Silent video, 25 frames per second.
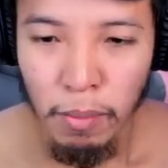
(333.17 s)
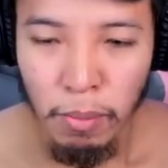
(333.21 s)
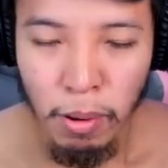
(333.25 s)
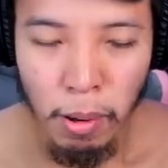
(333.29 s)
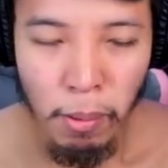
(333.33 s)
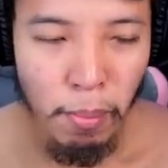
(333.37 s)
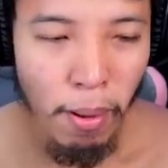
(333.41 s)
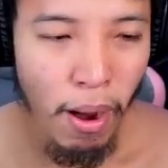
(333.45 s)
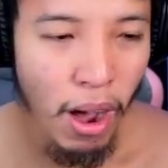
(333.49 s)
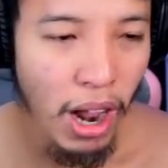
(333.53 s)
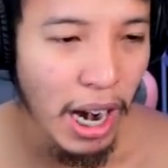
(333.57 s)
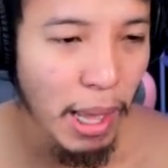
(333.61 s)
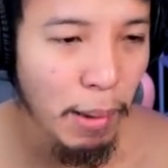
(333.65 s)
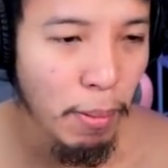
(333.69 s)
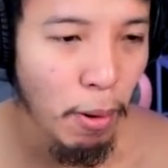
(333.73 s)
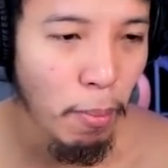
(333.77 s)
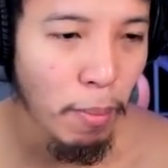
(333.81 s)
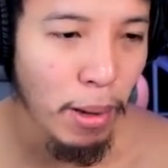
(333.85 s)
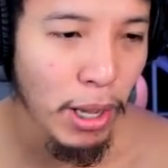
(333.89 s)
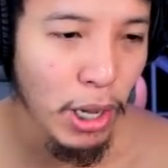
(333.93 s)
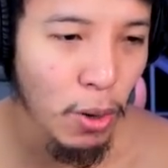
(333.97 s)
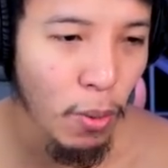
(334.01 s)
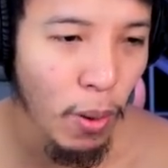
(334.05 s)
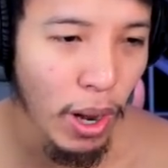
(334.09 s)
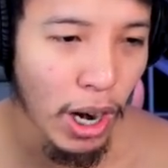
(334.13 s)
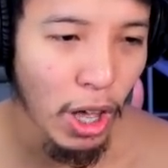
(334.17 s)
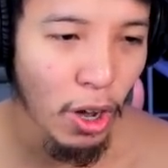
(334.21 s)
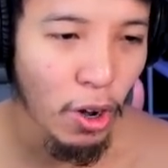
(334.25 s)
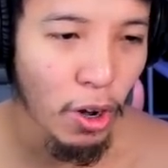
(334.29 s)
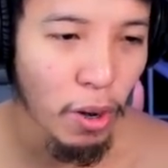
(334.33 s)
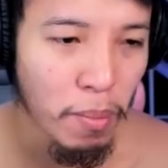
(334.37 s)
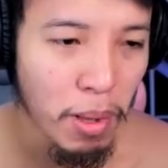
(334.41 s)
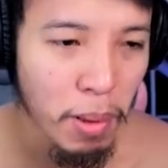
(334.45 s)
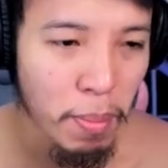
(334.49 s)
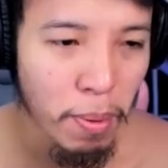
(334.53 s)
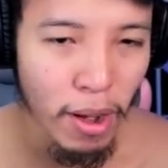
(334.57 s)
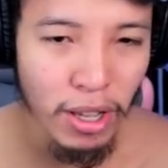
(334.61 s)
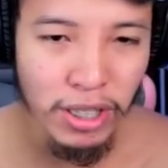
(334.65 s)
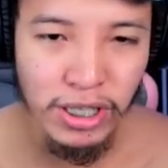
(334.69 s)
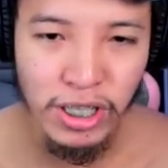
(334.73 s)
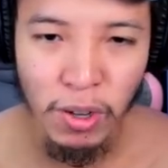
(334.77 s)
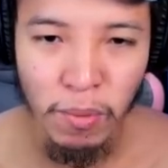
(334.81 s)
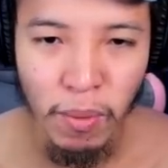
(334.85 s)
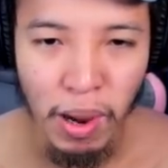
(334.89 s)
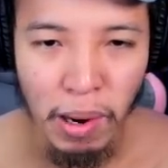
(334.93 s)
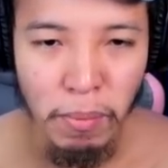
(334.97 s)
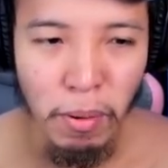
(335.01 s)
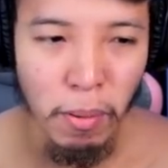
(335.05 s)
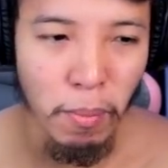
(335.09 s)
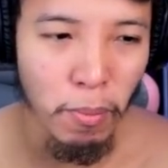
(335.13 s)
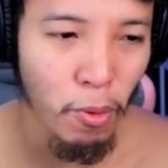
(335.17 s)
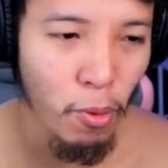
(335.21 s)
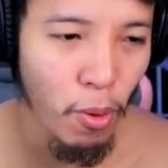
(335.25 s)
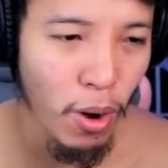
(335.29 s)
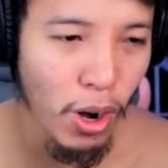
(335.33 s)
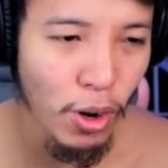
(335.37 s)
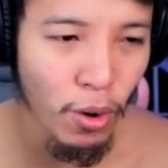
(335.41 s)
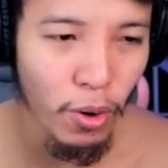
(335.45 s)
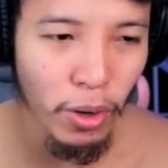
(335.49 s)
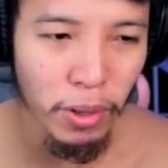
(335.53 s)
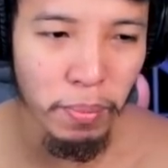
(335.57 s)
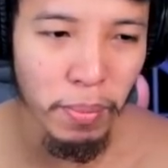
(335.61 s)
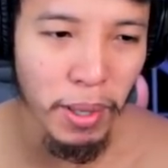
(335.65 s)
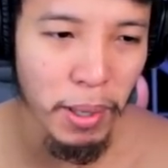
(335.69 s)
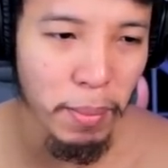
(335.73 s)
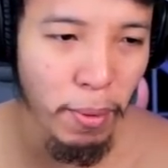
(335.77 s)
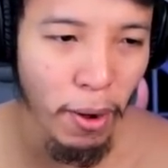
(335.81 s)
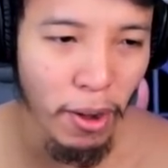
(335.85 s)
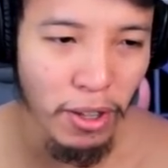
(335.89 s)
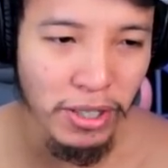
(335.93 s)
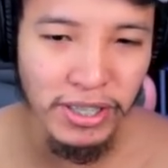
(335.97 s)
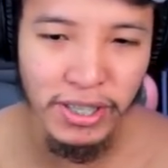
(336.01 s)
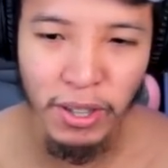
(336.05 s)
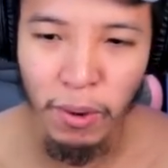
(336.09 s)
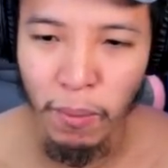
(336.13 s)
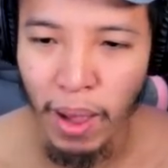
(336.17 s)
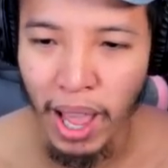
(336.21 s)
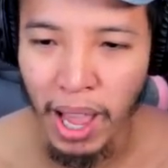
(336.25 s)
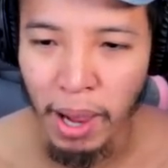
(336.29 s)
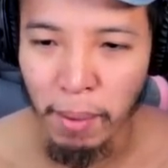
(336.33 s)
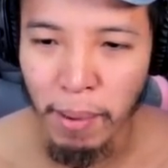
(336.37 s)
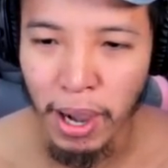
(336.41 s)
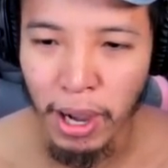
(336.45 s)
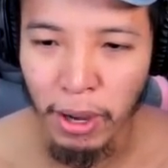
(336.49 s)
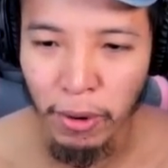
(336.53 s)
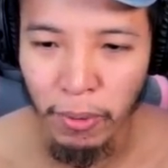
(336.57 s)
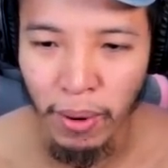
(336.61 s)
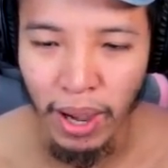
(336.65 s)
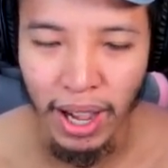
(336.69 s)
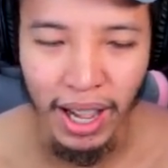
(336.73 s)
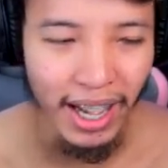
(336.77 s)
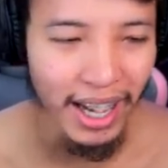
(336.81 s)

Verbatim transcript: ผมบอกเลยผมไม่กลัวหรอกคนมีพรสวรรค์ผมกลัวคนมีพรแสวงมากกว่า